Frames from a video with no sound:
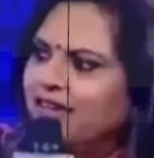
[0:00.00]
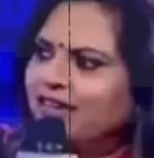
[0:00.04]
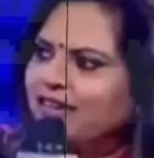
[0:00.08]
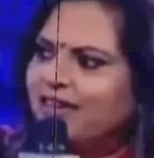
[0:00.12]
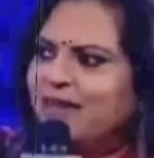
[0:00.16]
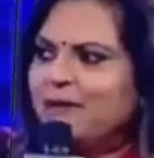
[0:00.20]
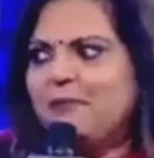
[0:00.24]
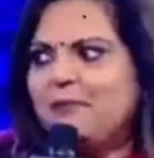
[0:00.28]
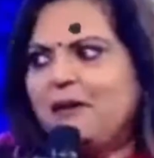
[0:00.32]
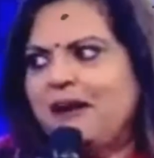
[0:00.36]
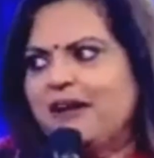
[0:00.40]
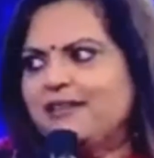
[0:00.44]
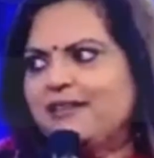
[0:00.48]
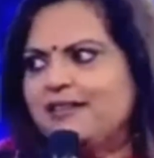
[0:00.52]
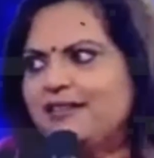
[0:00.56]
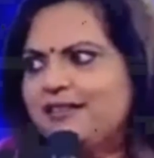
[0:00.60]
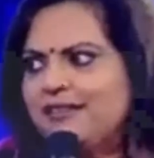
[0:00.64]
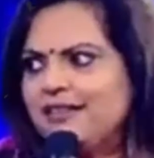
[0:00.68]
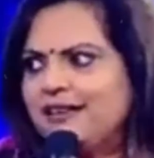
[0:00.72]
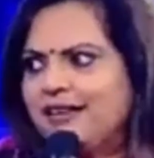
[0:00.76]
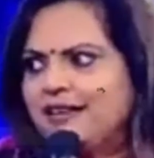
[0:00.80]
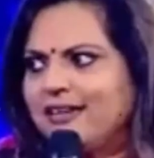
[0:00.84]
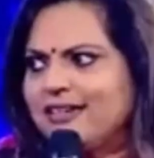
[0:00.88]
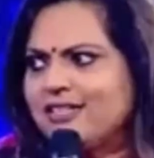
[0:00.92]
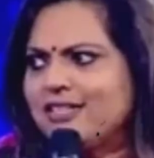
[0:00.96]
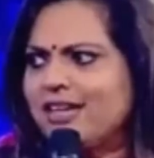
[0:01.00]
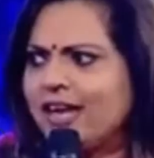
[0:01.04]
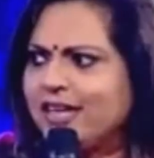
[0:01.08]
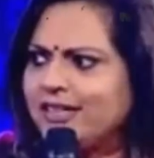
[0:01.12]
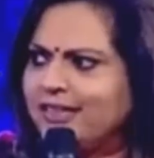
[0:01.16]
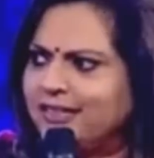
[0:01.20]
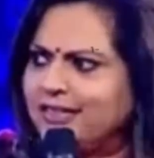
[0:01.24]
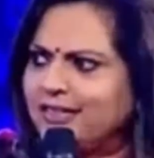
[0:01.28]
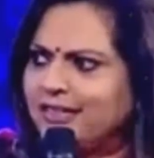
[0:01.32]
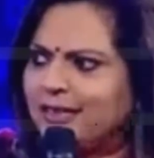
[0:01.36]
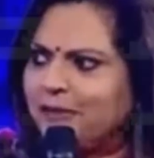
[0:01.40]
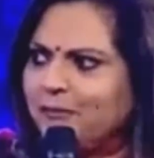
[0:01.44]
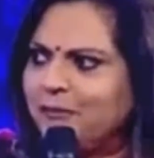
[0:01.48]
हैं कि पारसी हैं
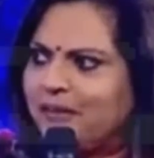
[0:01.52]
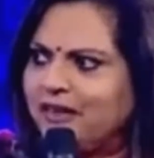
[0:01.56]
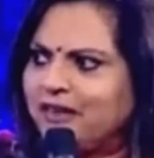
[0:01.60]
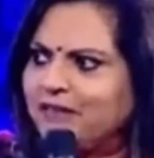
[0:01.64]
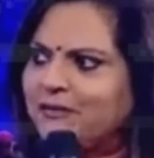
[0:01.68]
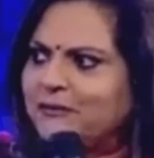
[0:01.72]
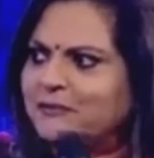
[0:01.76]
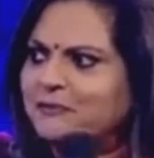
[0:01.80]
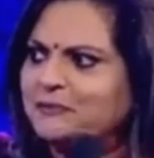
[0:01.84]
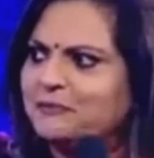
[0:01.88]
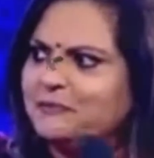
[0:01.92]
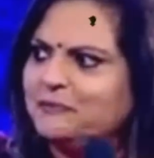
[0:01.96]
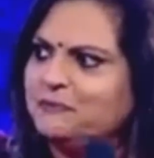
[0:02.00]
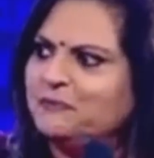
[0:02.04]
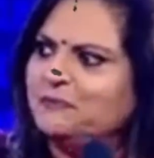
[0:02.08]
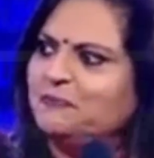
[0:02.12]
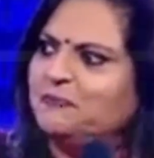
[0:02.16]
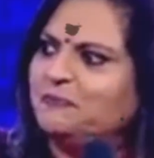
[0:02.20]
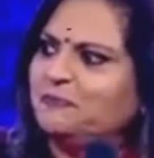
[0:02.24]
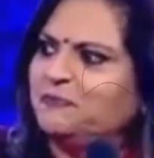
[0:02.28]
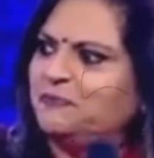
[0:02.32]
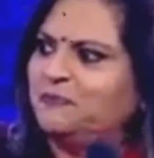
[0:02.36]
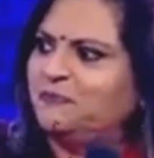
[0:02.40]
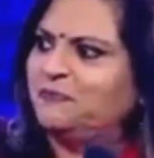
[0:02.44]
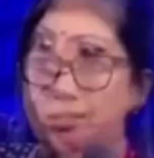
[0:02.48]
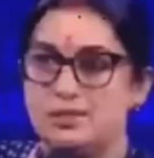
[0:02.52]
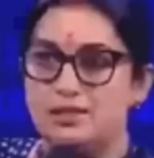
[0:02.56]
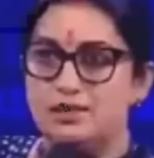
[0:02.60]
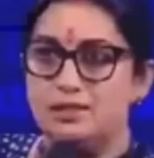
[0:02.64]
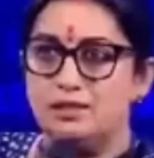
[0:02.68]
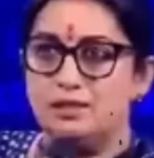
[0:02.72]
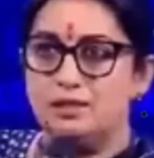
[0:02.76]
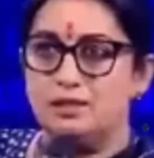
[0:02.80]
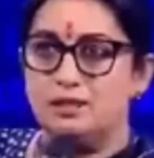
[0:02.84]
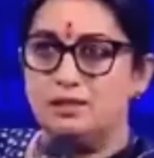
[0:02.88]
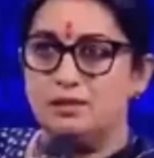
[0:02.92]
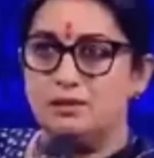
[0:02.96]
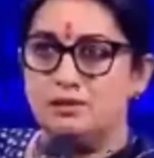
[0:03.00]
शादी के बाद देखिए
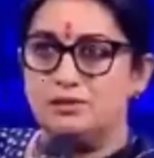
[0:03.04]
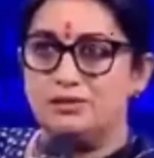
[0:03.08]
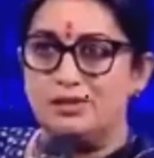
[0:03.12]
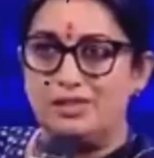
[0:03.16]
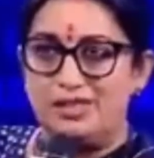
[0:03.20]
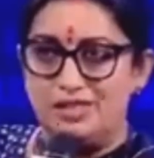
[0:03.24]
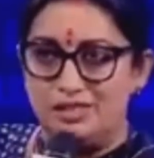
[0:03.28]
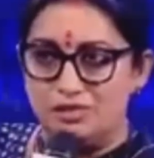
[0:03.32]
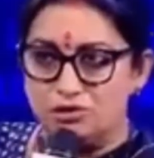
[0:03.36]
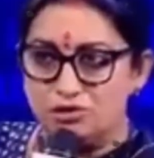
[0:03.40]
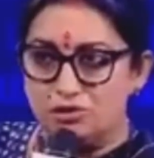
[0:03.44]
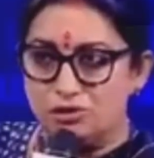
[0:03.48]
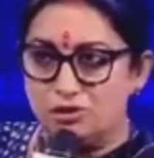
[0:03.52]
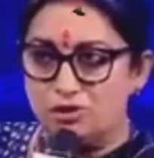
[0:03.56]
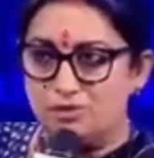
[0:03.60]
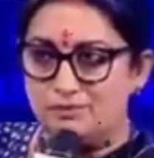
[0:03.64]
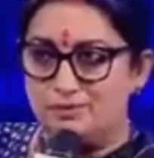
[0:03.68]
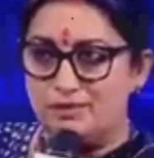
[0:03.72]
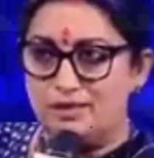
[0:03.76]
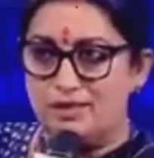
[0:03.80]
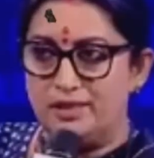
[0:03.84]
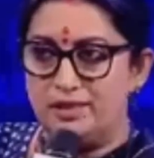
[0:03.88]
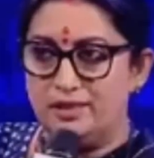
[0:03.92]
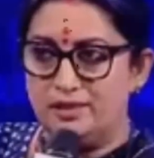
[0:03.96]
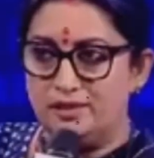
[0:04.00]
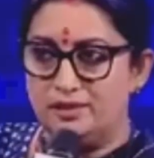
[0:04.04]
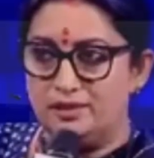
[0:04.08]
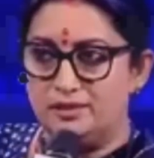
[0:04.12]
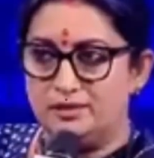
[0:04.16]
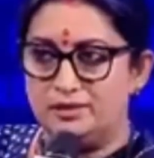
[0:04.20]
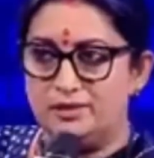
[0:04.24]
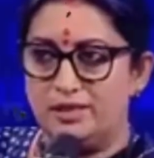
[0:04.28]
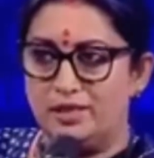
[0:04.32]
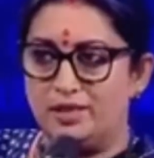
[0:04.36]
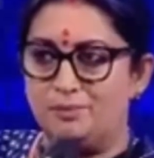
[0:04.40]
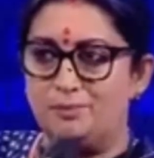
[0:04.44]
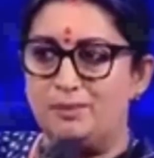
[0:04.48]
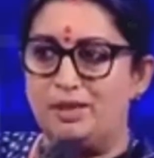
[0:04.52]
पारसी रिलीजन
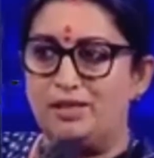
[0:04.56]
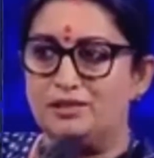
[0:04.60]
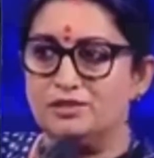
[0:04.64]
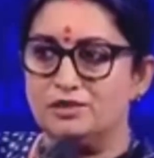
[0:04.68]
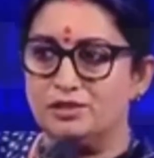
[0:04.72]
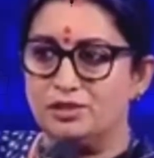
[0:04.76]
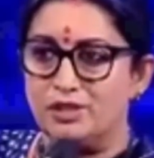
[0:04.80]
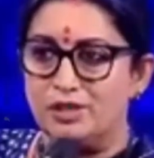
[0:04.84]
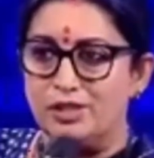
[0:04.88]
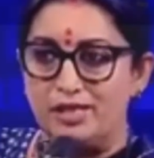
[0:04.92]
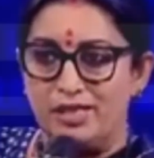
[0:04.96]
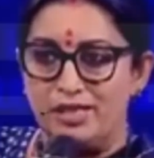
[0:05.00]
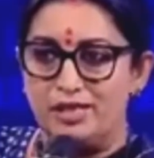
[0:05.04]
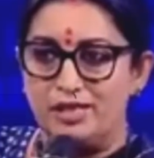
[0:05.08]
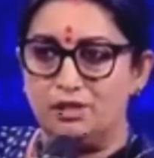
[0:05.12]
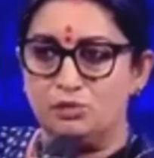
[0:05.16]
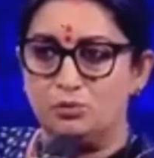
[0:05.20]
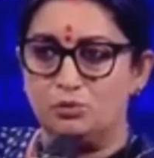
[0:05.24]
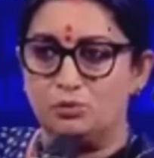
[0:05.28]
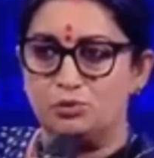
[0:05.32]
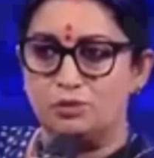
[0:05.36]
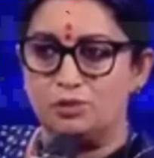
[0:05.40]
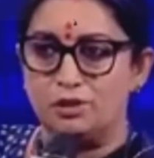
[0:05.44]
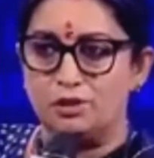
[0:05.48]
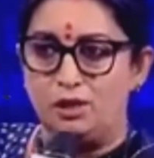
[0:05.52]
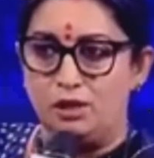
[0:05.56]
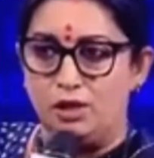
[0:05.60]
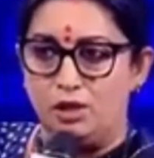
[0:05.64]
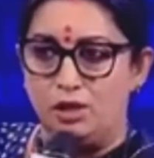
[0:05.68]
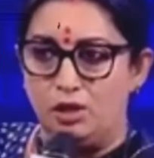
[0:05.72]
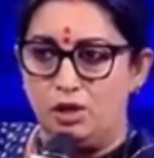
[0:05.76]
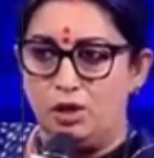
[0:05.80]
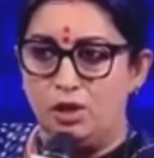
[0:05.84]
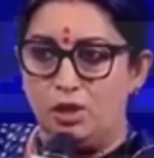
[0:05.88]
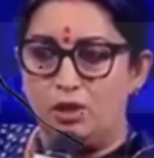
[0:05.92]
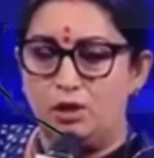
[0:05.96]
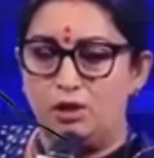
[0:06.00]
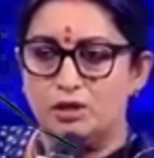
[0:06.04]
में धर्मान नहीं होता
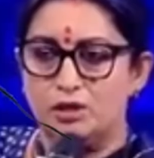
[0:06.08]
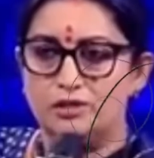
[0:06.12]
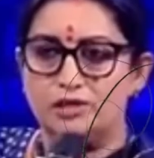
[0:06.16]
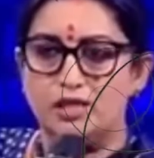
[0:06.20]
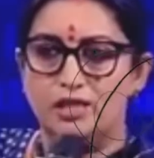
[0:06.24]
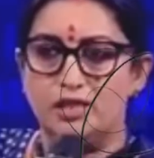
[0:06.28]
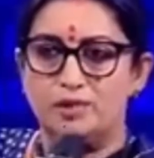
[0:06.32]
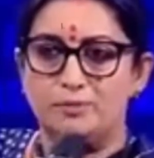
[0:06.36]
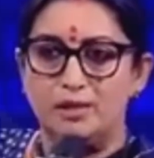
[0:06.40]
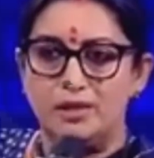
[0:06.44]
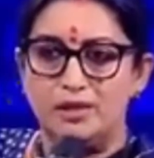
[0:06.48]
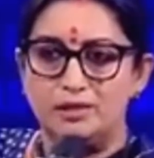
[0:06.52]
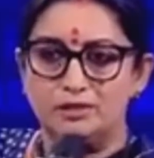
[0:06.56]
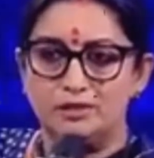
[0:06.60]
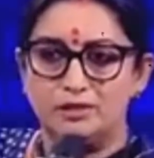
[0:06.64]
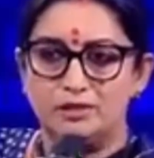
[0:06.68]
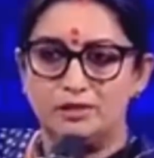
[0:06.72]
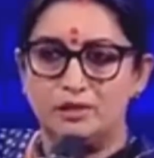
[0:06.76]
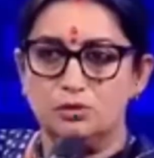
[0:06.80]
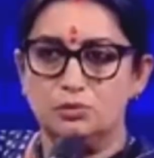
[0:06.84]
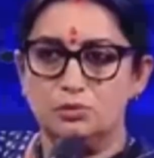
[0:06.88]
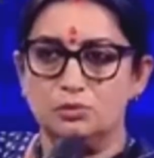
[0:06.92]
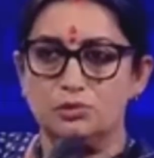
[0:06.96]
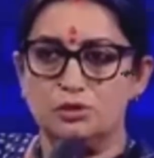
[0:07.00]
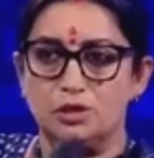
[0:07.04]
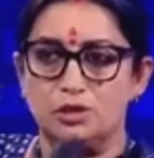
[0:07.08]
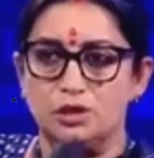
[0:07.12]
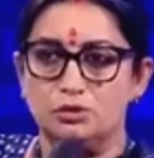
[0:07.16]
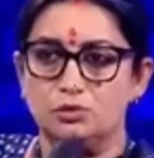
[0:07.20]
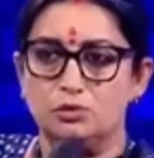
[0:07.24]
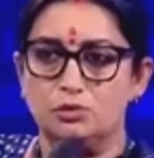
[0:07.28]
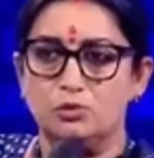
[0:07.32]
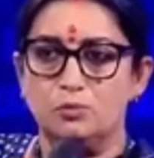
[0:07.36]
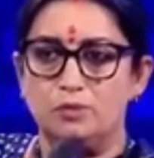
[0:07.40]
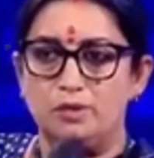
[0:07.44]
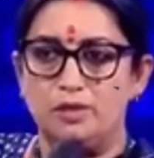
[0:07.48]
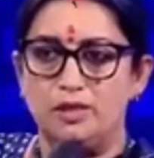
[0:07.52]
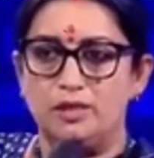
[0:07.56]
और धर्मांतरण होता तो
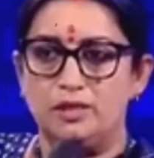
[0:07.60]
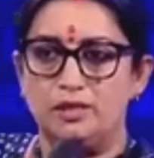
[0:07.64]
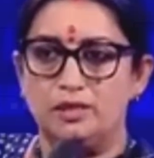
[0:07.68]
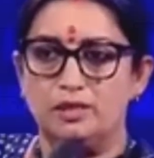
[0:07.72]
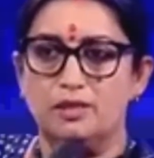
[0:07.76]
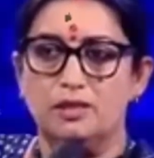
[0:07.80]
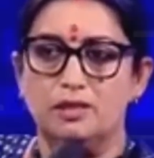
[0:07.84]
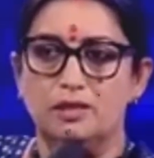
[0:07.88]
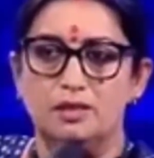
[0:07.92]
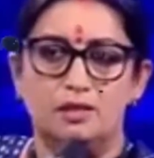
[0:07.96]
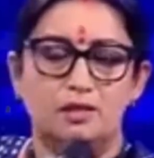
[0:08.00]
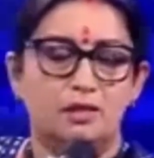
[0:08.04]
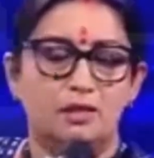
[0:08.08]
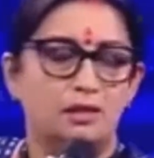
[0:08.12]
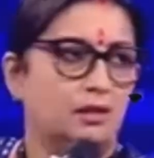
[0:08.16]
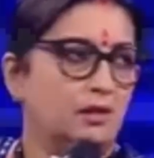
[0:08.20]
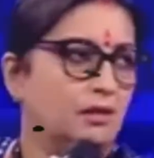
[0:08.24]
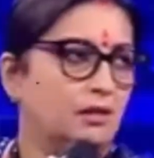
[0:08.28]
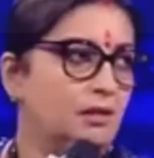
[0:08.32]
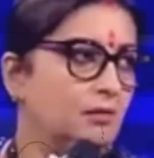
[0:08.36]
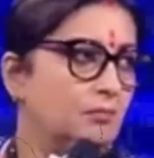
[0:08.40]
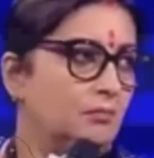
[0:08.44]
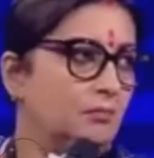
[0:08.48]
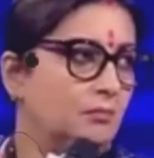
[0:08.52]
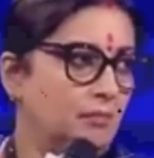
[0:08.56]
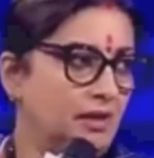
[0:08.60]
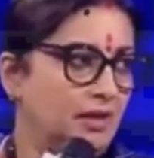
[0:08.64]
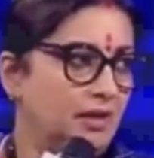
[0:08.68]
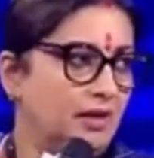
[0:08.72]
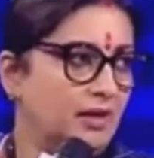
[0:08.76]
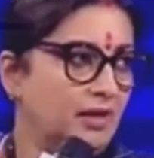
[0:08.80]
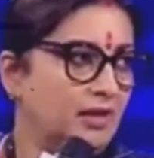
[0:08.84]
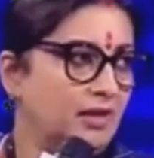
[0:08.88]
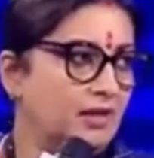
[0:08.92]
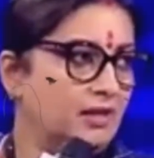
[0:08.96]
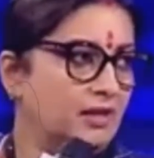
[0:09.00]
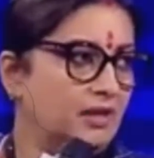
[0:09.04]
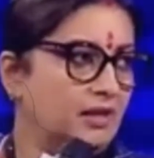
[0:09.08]
भी मैं
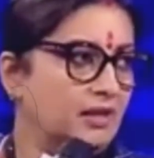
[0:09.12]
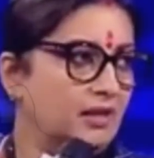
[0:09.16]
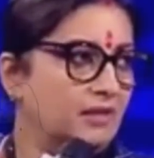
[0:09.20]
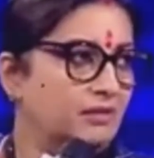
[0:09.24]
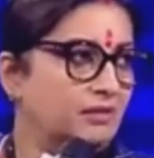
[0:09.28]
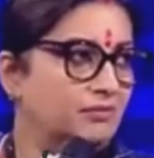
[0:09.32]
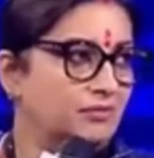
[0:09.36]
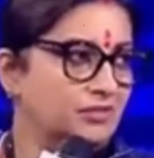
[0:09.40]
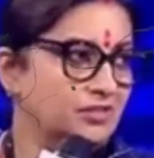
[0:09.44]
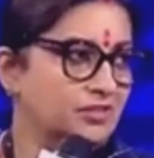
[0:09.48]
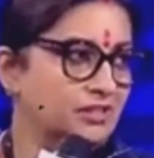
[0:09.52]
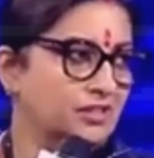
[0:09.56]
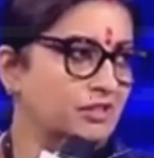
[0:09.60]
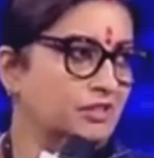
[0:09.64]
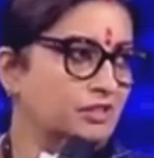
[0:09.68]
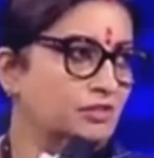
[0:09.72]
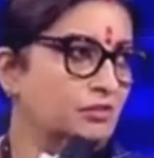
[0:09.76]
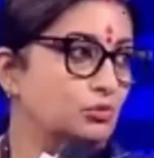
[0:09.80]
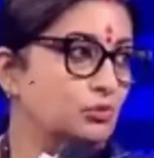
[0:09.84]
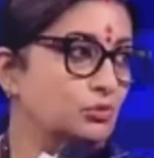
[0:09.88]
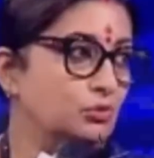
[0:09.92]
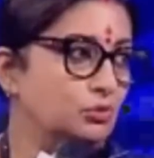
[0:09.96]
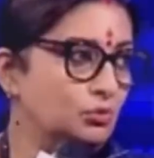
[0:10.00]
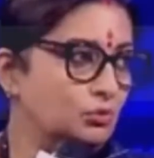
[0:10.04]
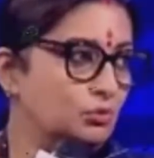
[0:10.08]
गर्व से हिंदू हूँ